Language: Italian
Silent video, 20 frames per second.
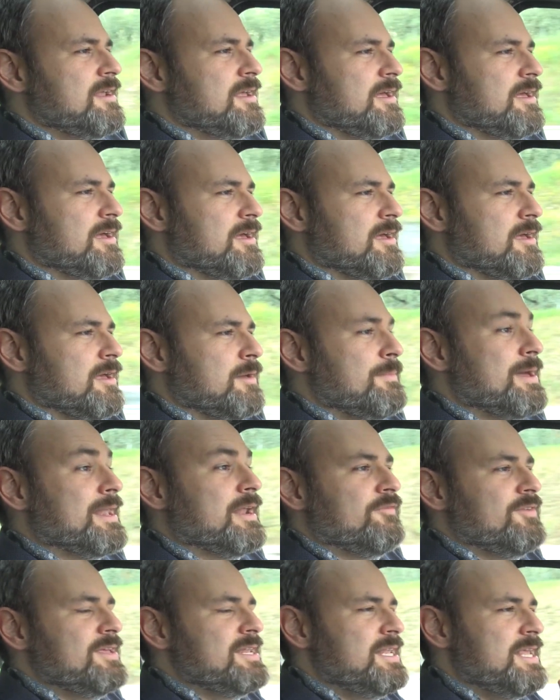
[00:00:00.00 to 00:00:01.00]
eh,
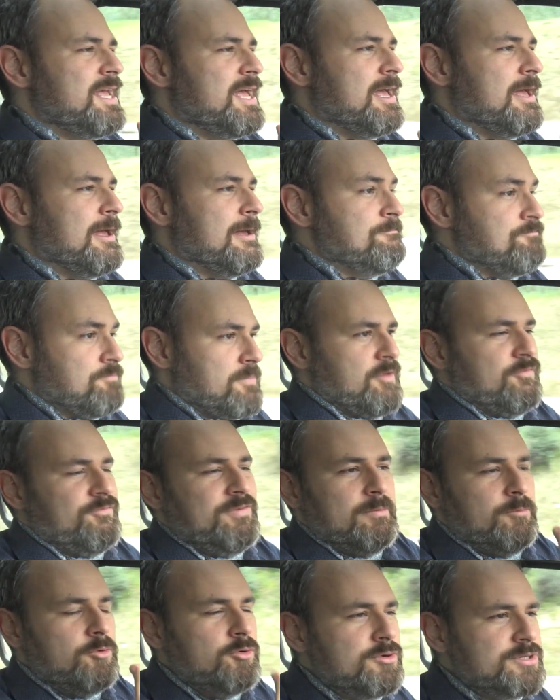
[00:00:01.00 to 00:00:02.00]
meraviglie
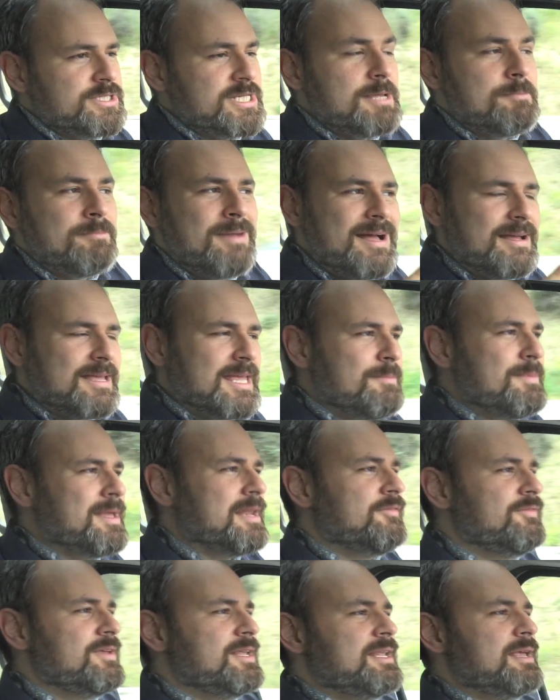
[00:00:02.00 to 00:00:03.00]
famose ma anche
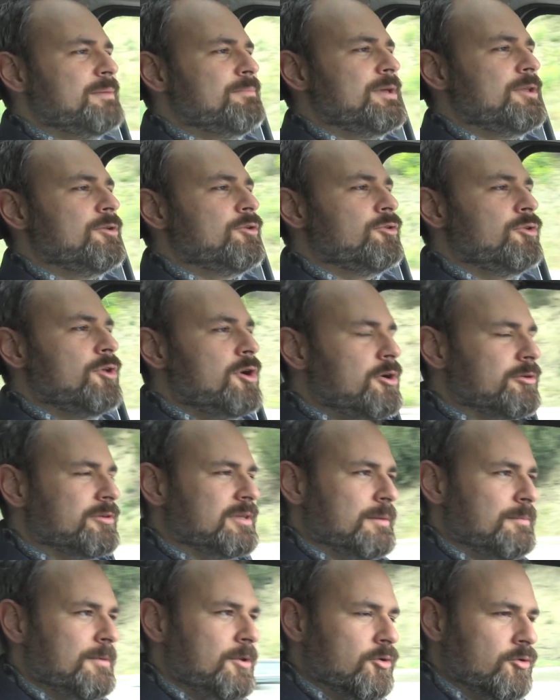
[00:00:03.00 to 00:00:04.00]
meraviglie meno
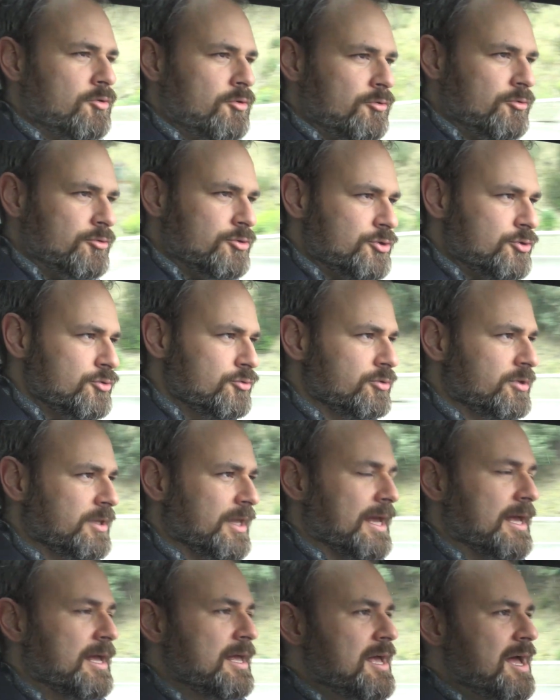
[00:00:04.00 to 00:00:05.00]
note, meno
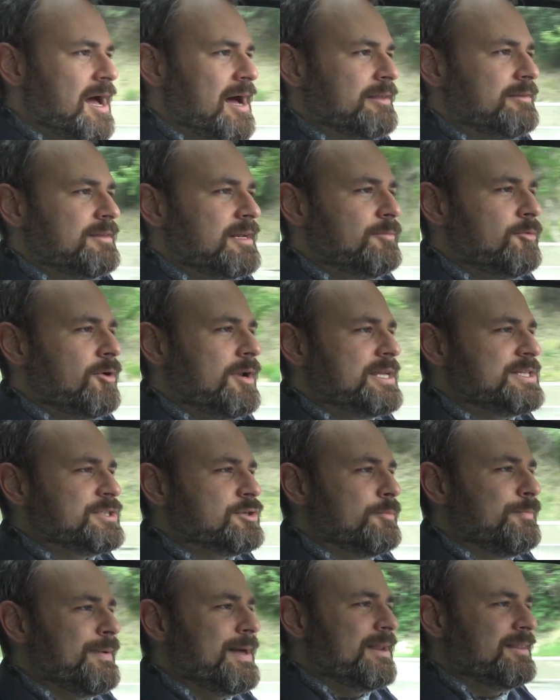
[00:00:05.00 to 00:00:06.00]
conosciute. Andremo alla
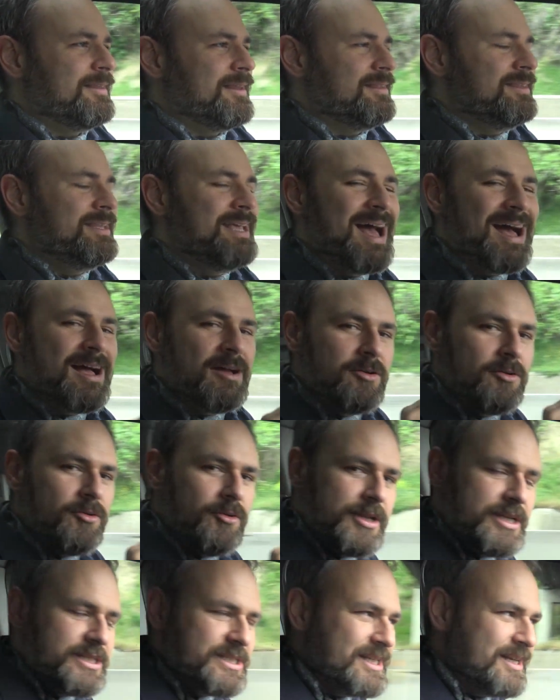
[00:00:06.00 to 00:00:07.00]
scoperta di
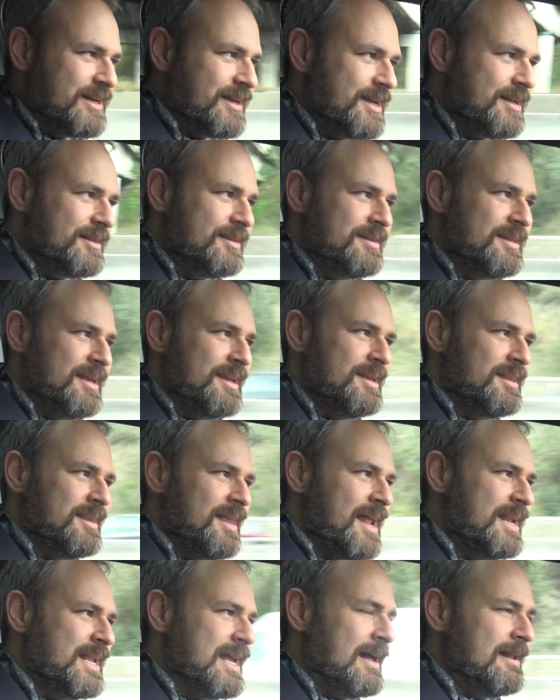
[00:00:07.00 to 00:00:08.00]
angoli segreti
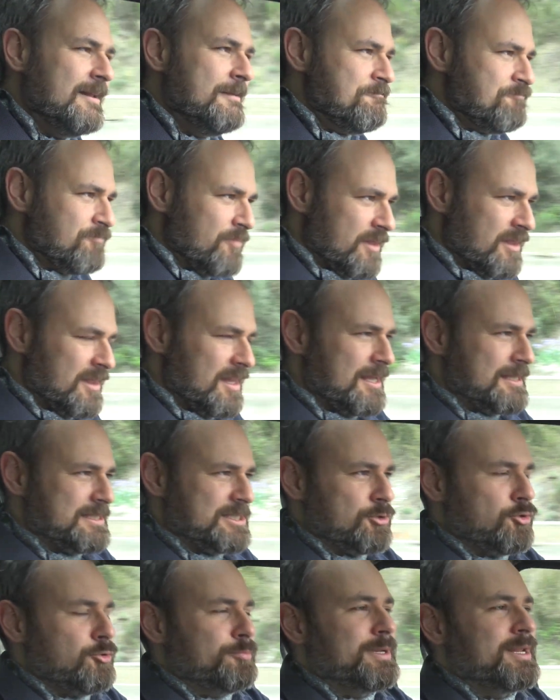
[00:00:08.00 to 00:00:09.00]
dell'Italia, ne
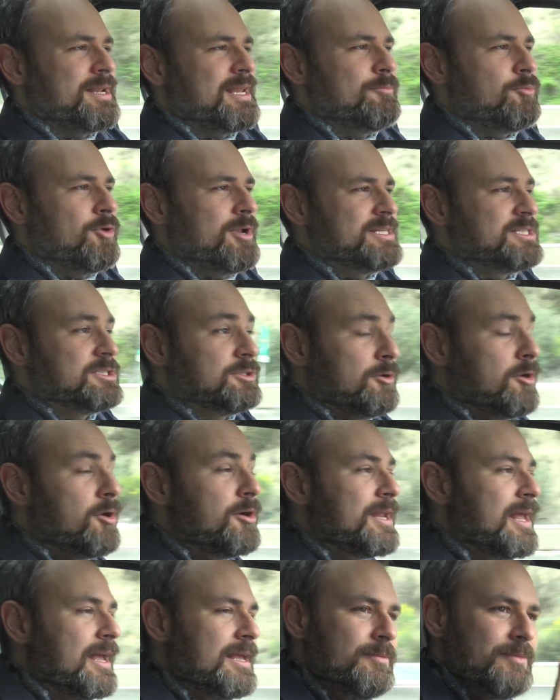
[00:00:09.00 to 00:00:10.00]
scopriremo la
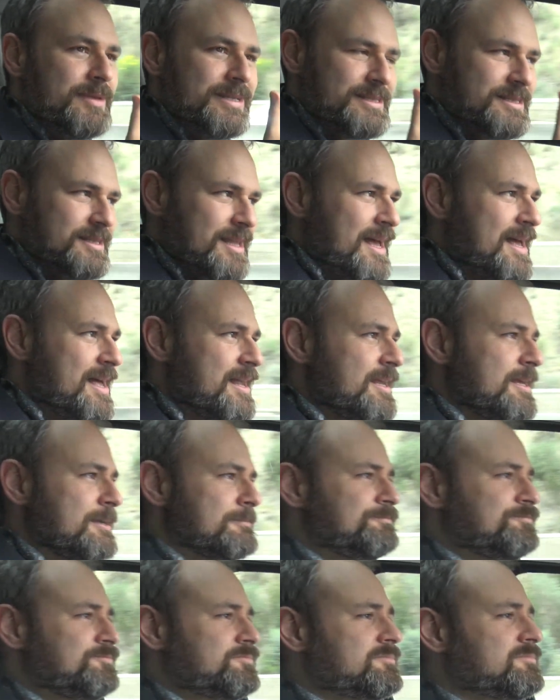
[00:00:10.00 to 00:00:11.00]
storia, i misteri,
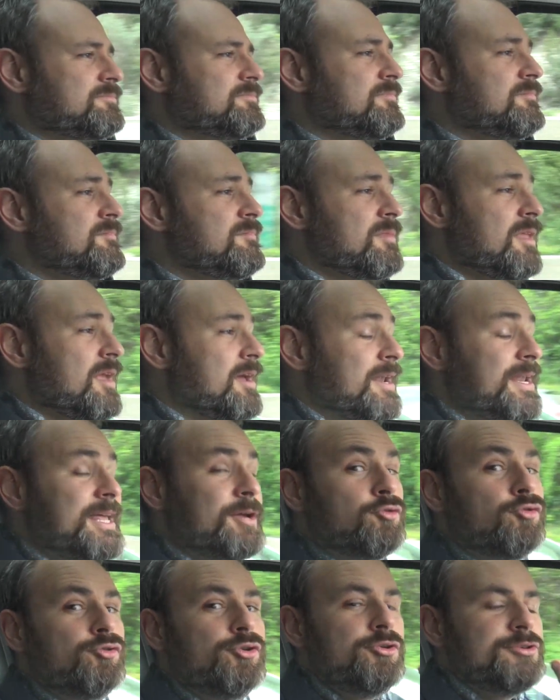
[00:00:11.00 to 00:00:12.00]
le
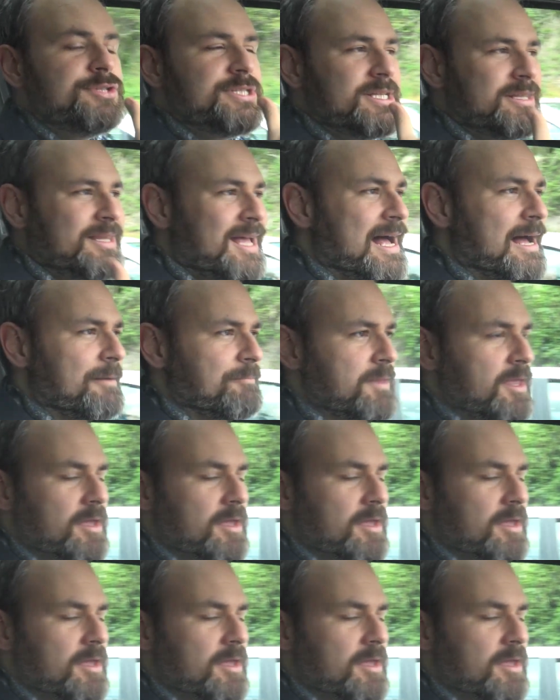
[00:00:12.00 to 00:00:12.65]
curiosità